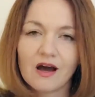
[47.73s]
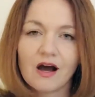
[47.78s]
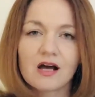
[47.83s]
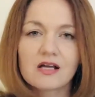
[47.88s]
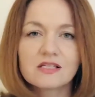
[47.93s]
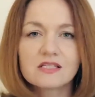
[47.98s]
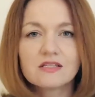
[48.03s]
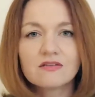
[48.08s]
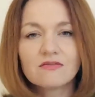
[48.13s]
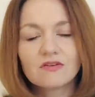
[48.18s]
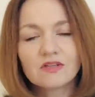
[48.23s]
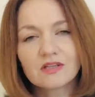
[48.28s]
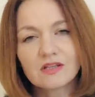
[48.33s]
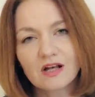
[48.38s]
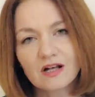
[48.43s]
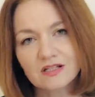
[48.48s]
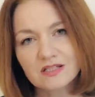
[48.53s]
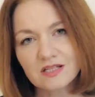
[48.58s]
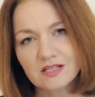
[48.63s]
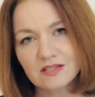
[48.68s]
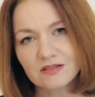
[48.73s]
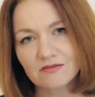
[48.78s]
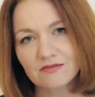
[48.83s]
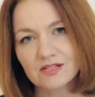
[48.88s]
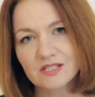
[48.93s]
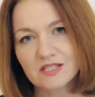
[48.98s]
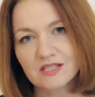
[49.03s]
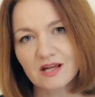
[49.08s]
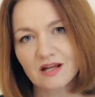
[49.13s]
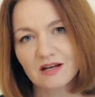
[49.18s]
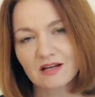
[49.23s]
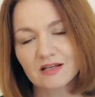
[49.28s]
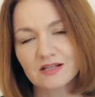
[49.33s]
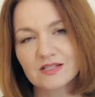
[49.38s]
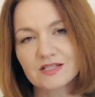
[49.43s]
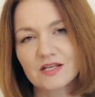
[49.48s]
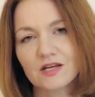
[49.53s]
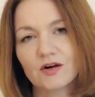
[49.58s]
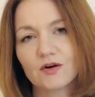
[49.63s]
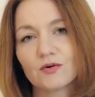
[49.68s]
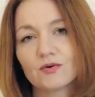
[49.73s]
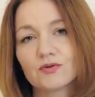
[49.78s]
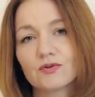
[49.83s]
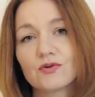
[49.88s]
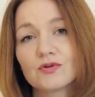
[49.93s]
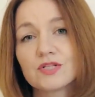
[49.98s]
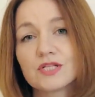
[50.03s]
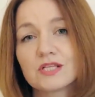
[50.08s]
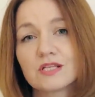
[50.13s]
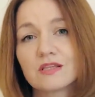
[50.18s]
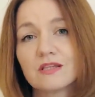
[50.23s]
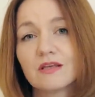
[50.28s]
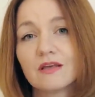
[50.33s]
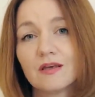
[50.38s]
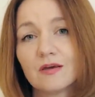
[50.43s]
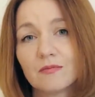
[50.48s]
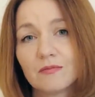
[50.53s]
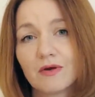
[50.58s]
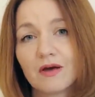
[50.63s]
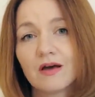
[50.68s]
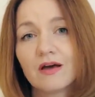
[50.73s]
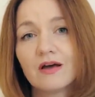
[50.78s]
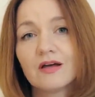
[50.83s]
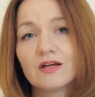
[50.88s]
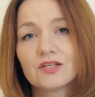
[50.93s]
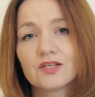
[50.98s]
а с 19 столетия он носит имя